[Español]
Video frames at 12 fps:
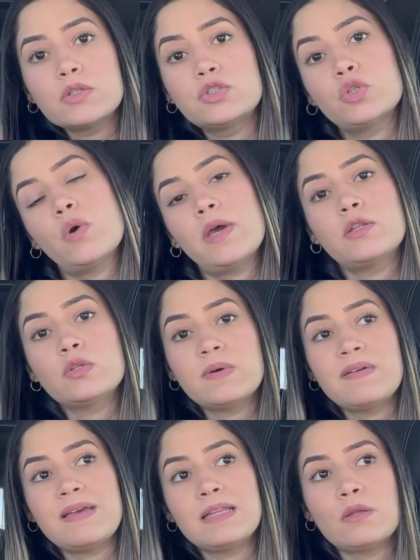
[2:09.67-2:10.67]
Yo
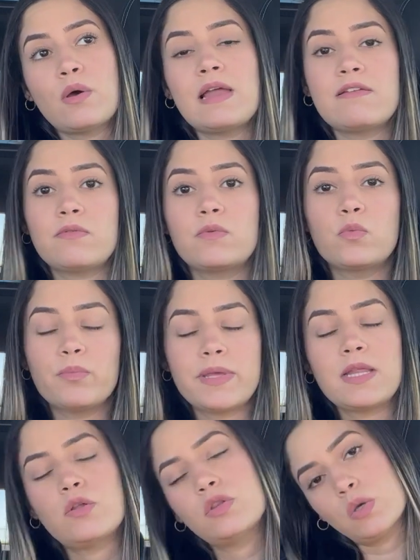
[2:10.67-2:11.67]
estuve viendo un
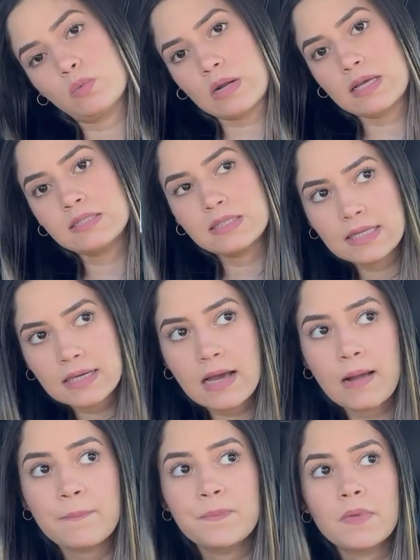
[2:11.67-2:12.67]
video de una
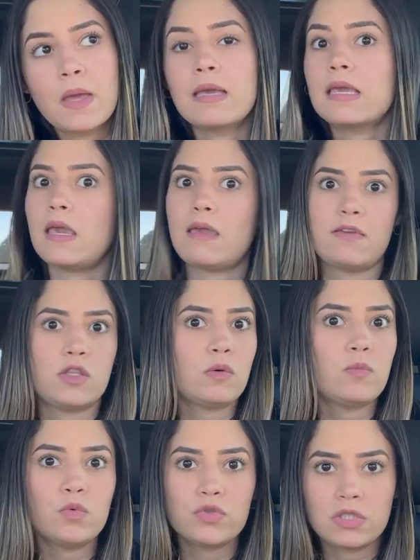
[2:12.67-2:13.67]
chica he visto
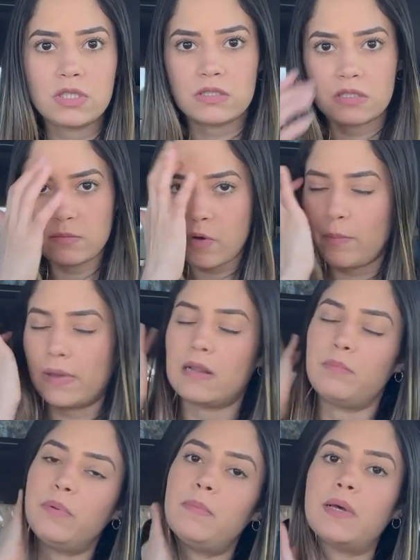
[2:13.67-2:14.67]
muchísimos para
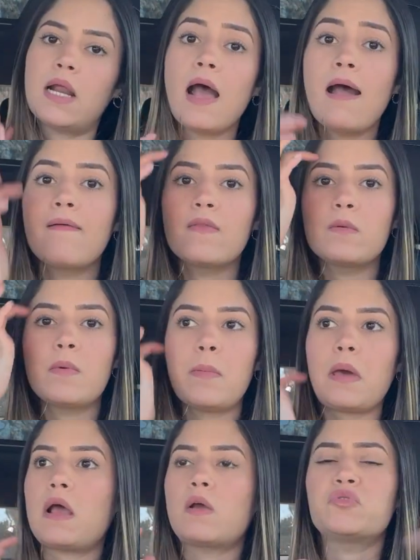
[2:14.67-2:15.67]
ir preparándome,
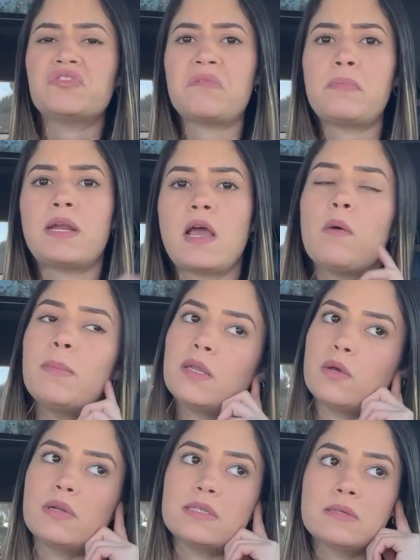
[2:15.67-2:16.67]
para escuchar varias
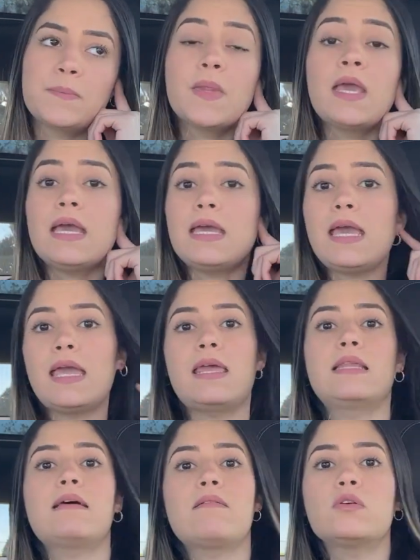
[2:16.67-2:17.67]
opiniones. Y ella
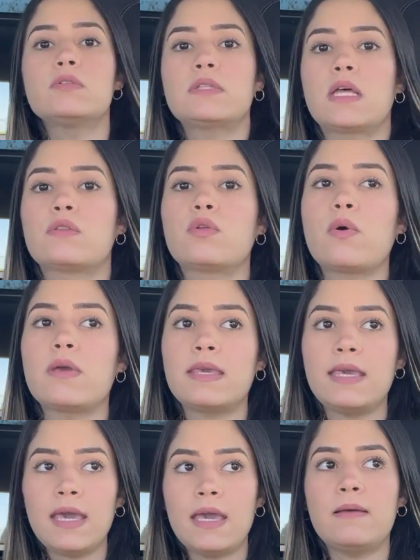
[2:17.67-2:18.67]
estaba contando
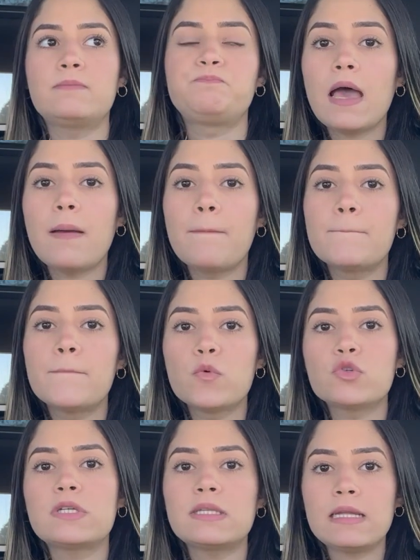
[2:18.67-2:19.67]
que
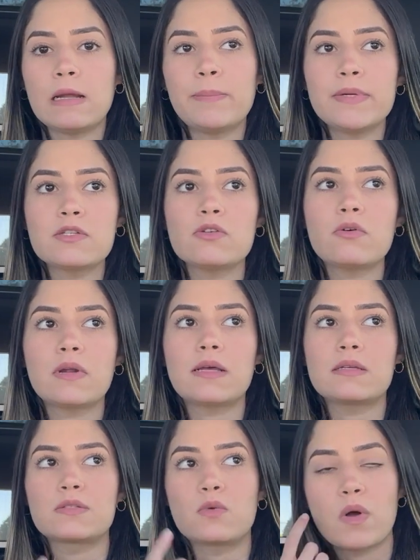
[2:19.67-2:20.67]
muchas de las
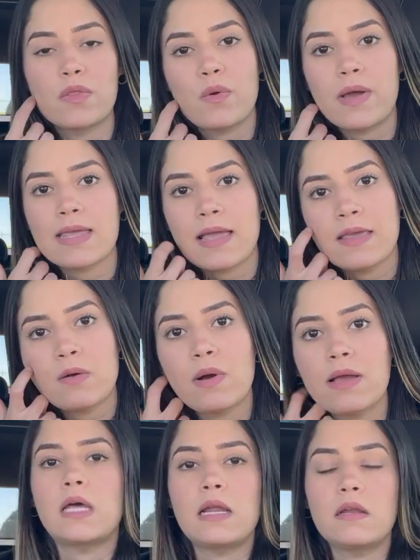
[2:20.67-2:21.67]
personas, cuando ella llegó
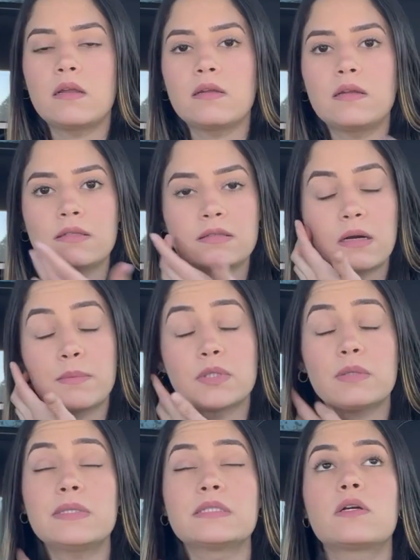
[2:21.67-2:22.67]
al
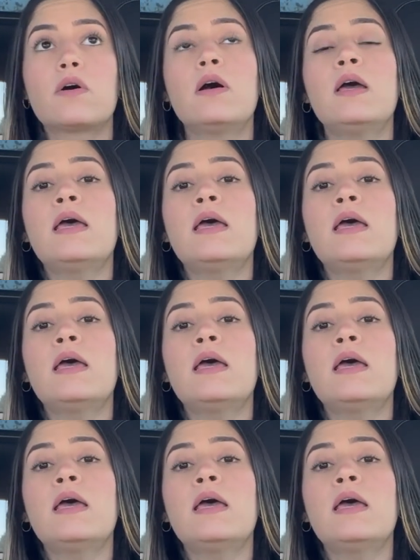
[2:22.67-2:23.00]
entrenamiento básico,